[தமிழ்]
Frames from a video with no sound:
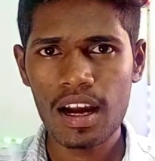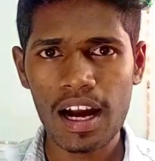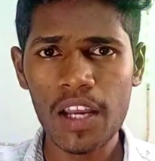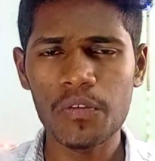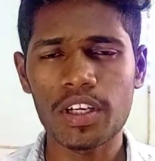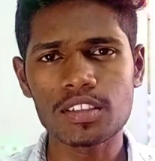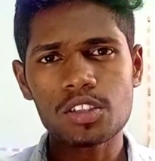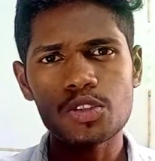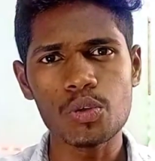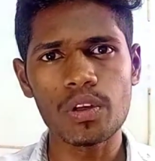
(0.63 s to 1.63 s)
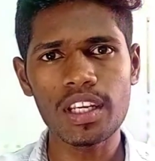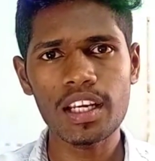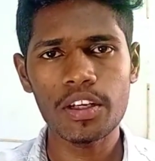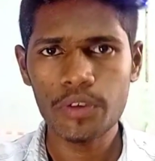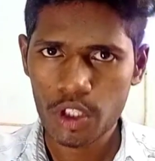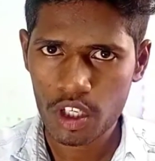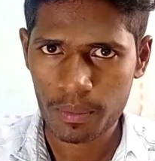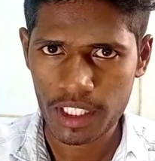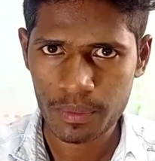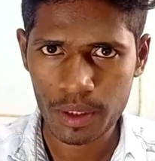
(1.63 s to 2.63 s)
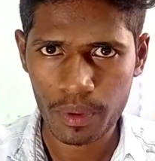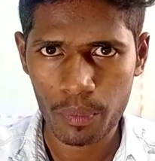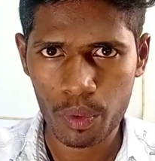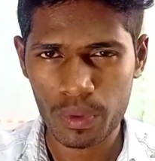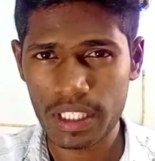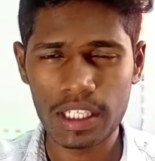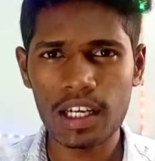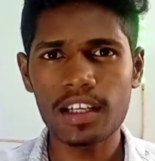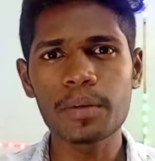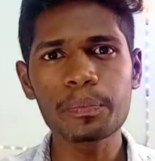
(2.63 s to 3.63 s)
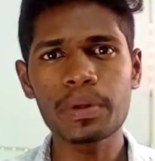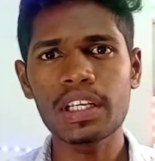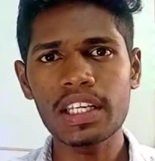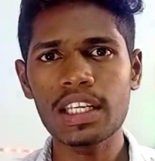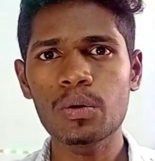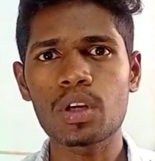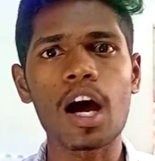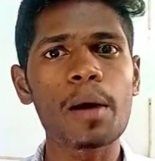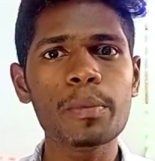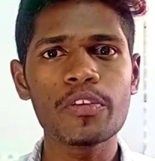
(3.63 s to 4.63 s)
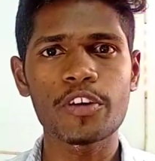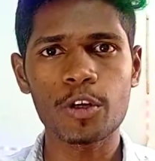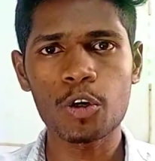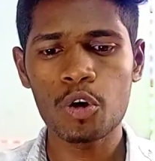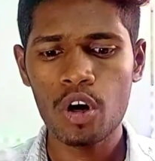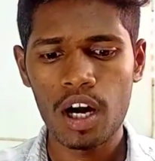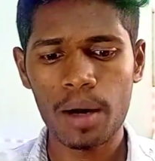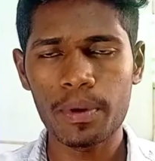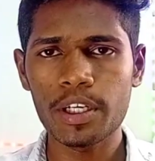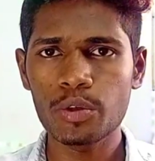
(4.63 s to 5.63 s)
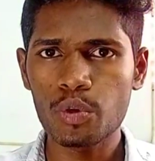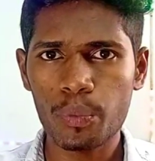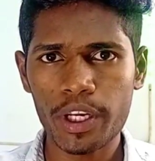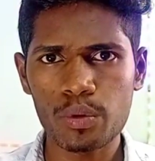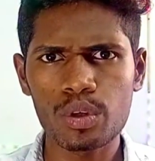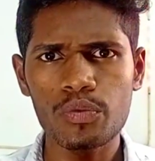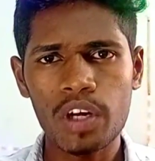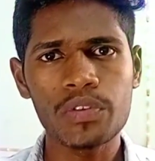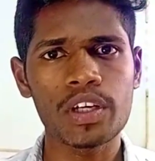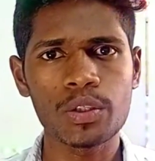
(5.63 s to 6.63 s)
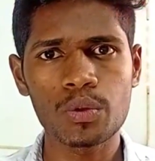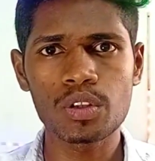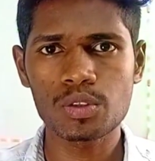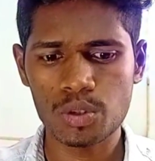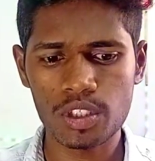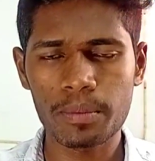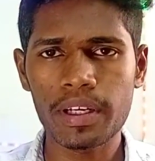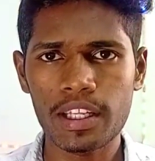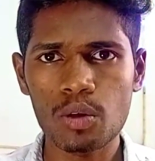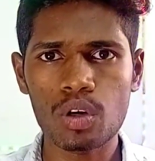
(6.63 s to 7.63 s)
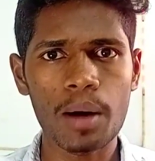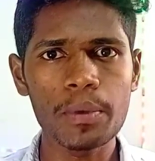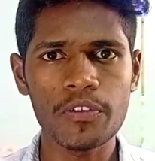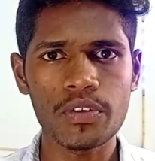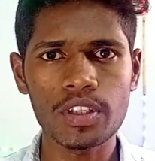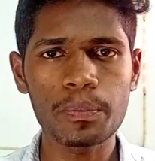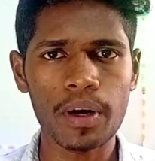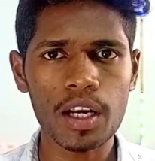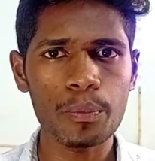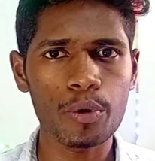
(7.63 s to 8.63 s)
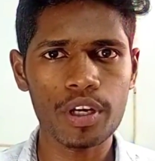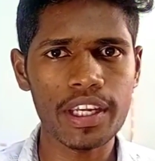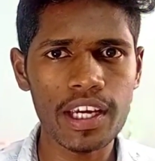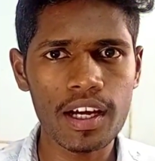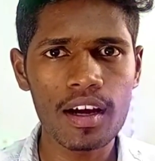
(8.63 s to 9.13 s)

ஹாய் ஃப்ரெண்ட்ஸ் ஸோ இன்றைக்கான வீடியோவில் நம்ம எதை பற்றி பார்ப்போம்னு பார்த்தீங்கன்னா இப்போ நீங்கள் ஒரு ஆம்பிளிஃபேரோ அப்படி டூ பாயிண்ட் ஒன் ஃபைவ் பாயிண்ட் ஒன் ஸோ இந்த மாதிரி ஏதோ ஒரு ஆம்பிளிஃபேர் வந்து பண்ண போகிறீங்க